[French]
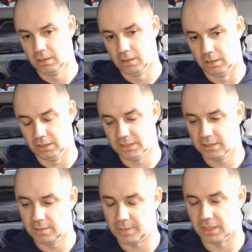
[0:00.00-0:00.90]
Euh, les
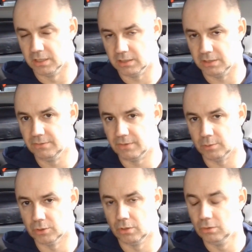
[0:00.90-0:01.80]
derniers packs étaient
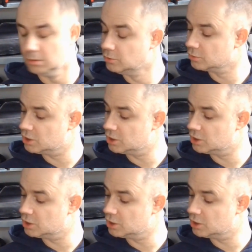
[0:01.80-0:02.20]
vraiment dans l'eau, donc